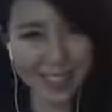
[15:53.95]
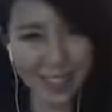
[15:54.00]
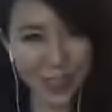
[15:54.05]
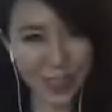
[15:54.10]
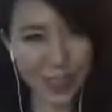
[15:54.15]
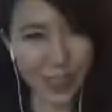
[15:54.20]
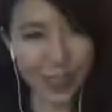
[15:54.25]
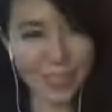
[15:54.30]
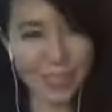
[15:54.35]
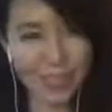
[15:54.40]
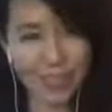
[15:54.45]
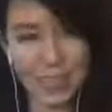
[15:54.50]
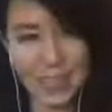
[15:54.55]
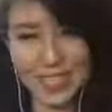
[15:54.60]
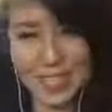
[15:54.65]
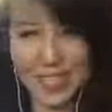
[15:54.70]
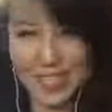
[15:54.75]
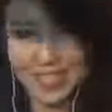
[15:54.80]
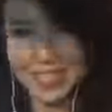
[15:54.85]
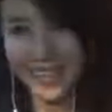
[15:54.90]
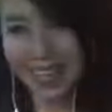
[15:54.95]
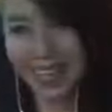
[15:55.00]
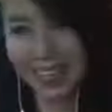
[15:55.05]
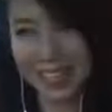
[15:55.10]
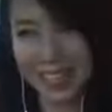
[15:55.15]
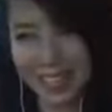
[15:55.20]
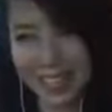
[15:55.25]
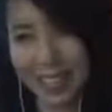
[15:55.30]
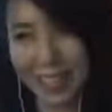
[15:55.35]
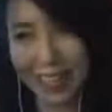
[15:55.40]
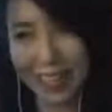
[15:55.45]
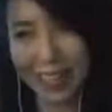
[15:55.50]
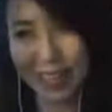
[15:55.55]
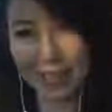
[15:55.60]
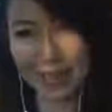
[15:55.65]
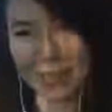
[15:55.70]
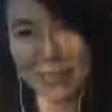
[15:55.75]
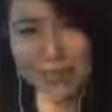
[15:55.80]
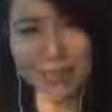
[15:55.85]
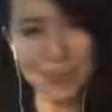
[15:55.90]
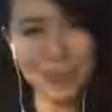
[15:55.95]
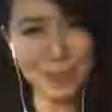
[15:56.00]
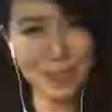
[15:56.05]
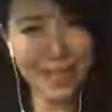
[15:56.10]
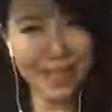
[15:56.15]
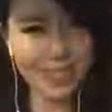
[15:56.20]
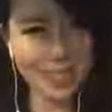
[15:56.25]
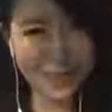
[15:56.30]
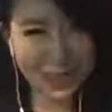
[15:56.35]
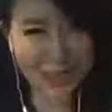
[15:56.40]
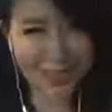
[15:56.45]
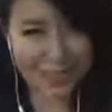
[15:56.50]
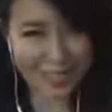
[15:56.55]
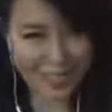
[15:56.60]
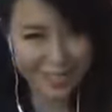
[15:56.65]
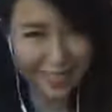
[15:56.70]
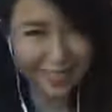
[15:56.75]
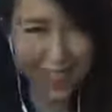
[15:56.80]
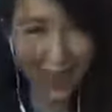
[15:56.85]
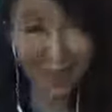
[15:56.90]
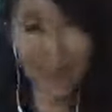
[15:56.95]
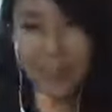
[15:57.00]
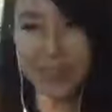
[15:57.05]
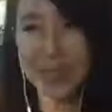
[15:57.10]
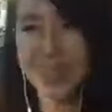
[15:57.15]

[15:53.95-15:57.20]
因为晚宴开始了哈，其实我不大喜欢迟到，